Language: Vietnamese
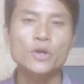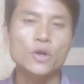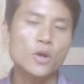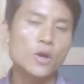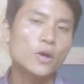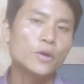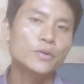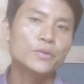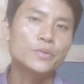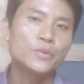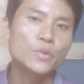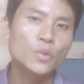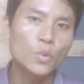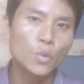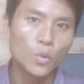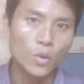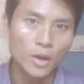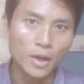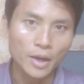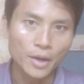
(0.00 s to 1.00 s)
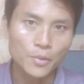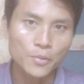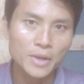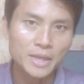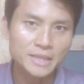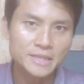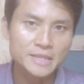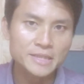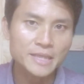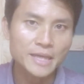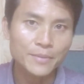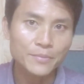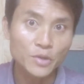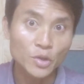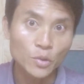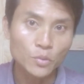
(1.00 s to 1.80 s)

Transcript: con của quan chức tham